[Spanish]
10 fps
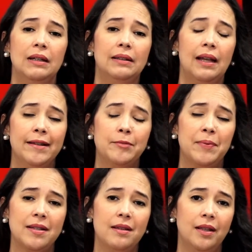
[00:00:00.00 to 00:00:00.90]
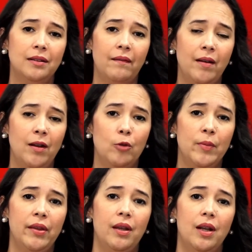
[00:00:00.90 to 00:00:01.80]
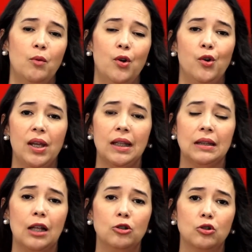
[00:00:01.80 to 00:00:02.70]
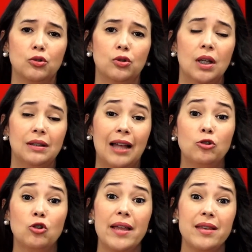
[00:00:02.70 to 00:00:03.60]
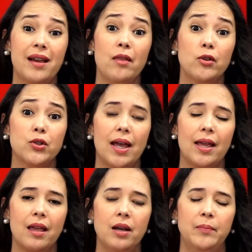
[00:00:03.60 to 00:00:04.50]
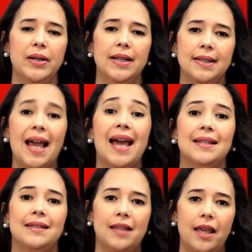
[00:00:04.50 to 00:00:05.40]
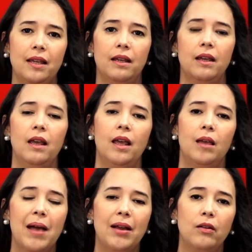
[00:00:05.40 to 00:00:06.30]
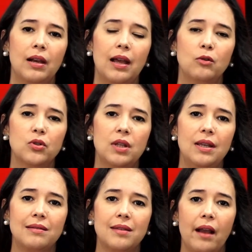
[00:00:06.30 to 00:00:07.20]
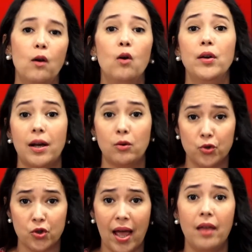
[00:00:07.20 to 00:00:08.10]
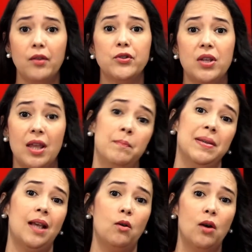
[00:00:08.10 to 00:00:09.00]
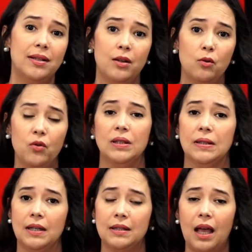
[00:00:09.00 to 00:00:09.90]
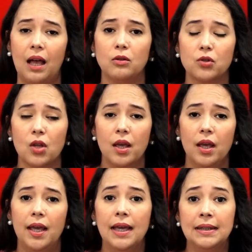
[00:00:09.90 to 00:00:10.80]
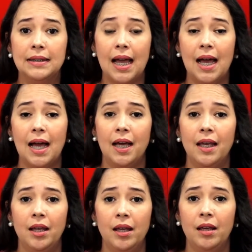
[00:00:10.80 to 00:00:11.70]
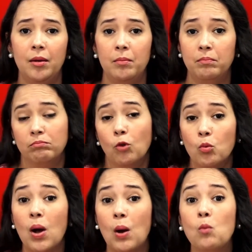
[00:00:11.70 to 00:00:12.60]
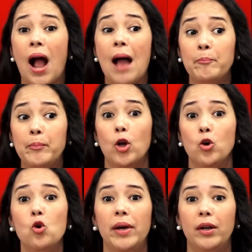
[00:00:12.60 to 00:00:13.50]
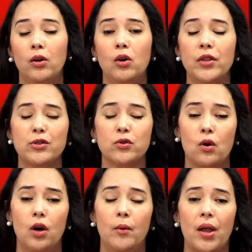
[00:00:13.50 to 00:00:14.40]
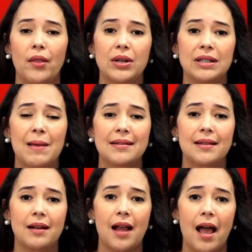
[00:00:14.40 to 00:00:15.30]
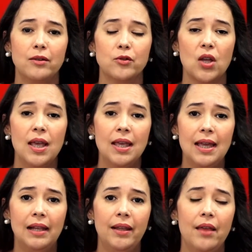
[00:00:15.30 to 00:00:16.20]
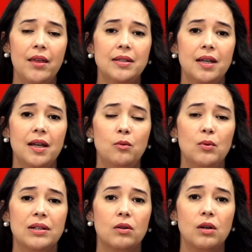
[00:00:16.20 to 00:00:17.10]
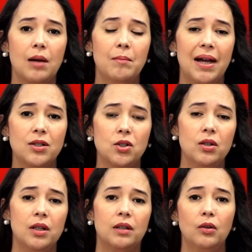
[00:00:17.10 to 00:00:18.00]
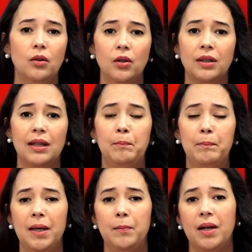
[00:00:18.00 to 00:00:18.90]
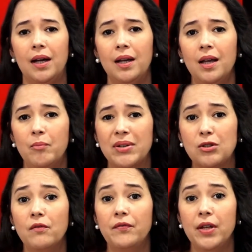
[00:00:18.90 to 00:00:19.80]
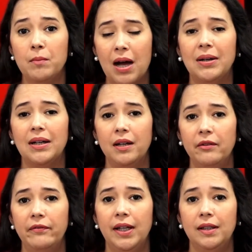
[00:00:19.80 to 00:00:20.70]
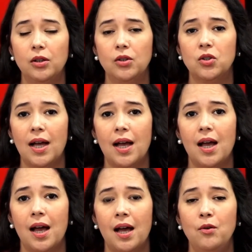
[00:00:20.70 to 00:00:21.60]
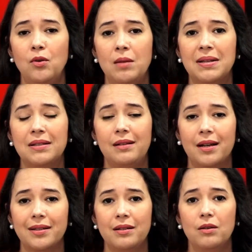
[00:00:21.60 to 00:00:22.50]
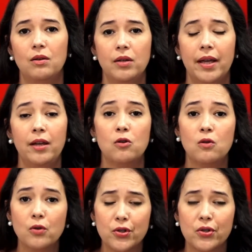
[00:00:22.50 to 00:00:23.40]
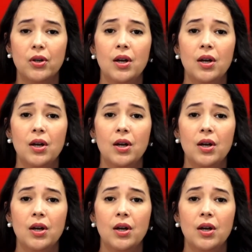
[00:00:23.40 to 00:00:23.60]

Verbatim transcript: del expresidente Danilo Medina, luego de que tantos, tantos allegados a él pues ya estén en manos de la justicia, ¿no? Y acusados y empezados a ser judicializados eh, ya eh, un, amplio número, ¿no? De sus colaboradores más cercanos. Y el día de ayer Wilson Camacho, director del PEPCA, pues confirmaba que en efecto ya hay una investigación investigación en curso,